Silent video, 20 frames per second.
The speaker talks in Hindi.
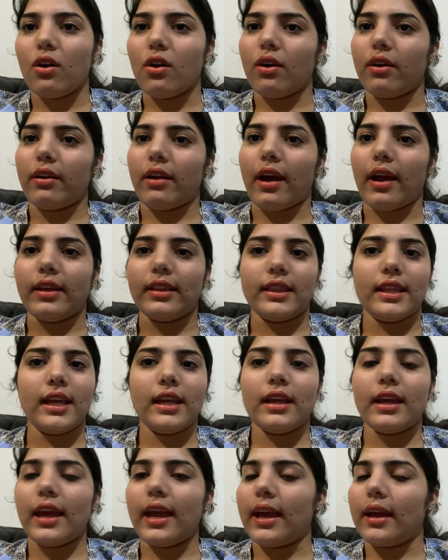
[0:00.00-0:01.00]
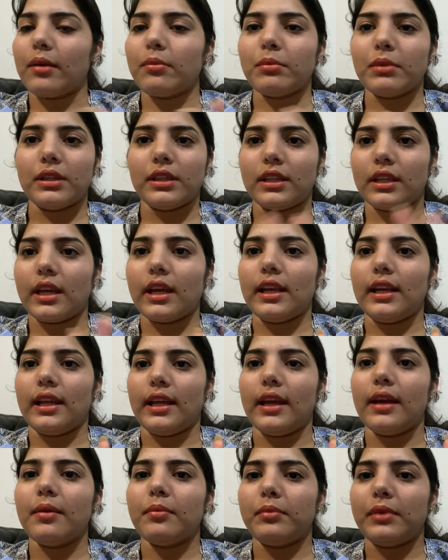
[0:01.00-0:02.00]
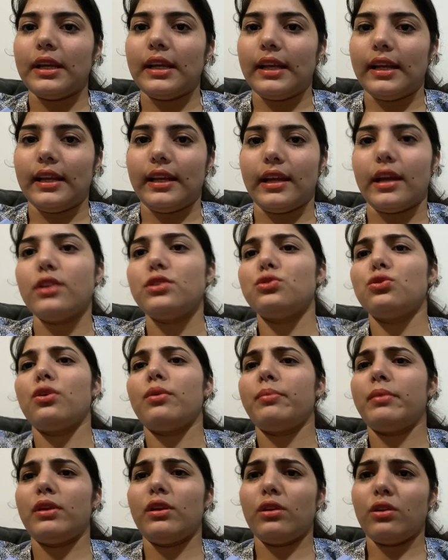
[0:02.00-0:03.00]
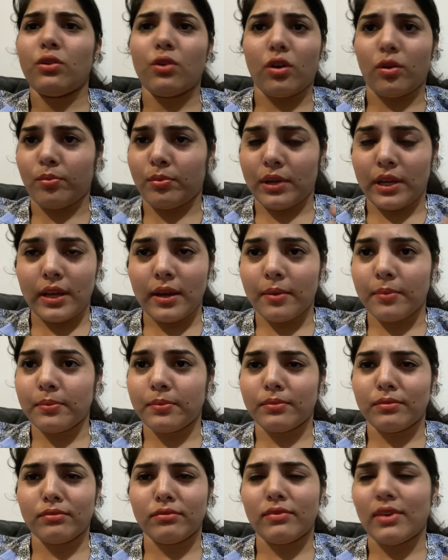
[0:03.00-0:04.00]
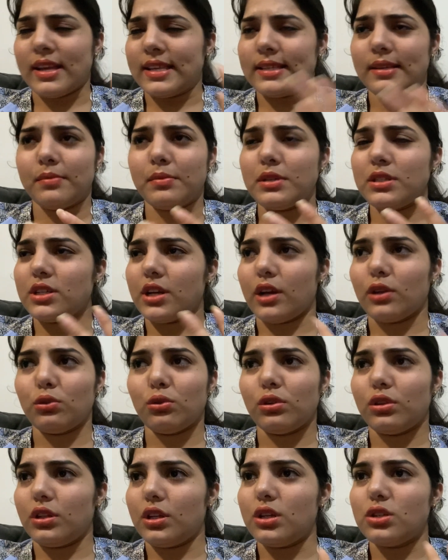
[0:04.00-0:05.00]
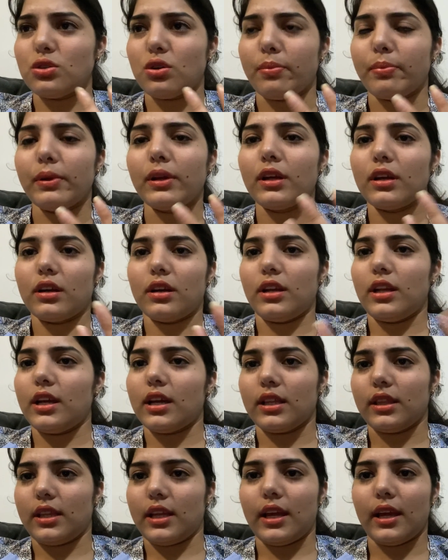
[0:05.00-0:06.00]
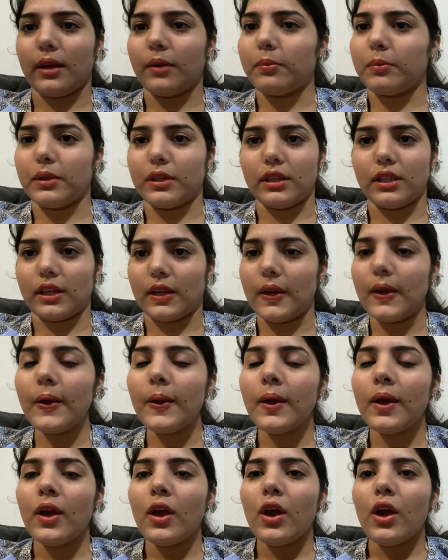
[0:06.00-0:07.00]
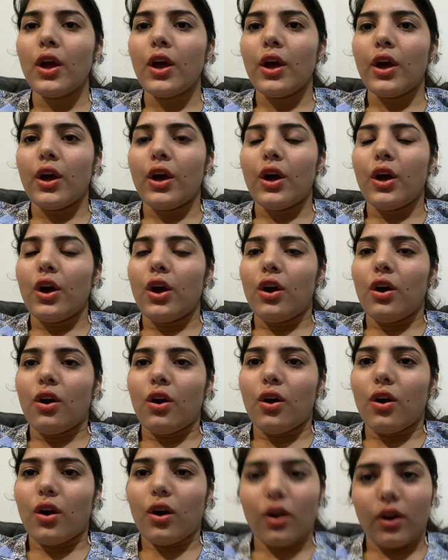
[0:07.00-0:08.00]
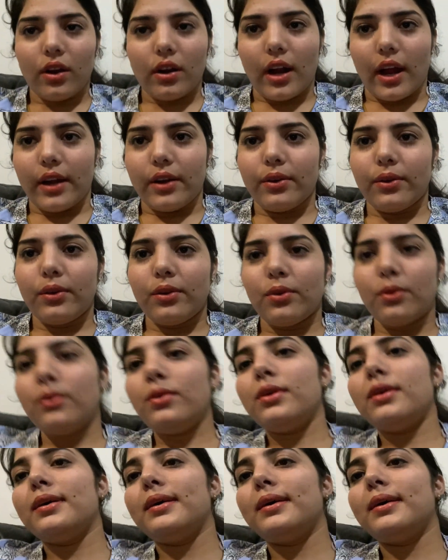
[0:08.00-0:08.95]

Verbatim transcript: और आई थिंक एक मंथ के लिए हमने ले लिया है जो हमें नॉर्मली हम वैसे भी जाए तो इतनी शॉपिंग कर ही आते हैं एक मंथ की और आई डोंट नो